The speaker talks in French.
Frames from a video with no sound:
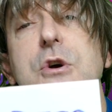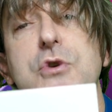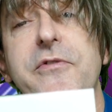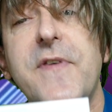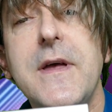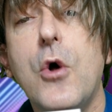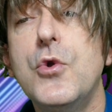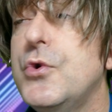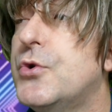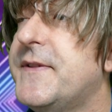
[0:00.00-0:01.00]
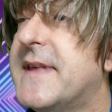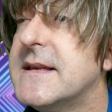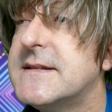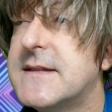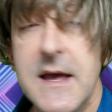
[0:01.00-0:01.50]
Je fais un
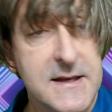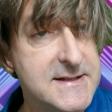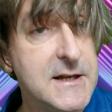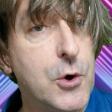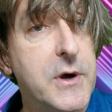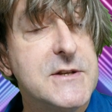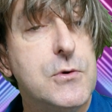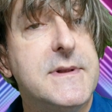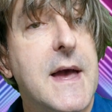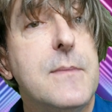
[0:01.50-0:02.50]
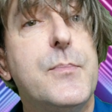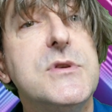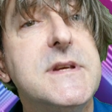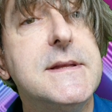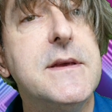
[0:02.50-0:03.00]
autotest. Si le résultat est
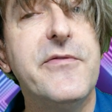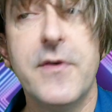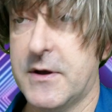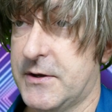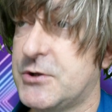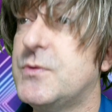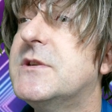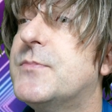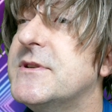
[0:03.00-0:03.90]
positif, suis-je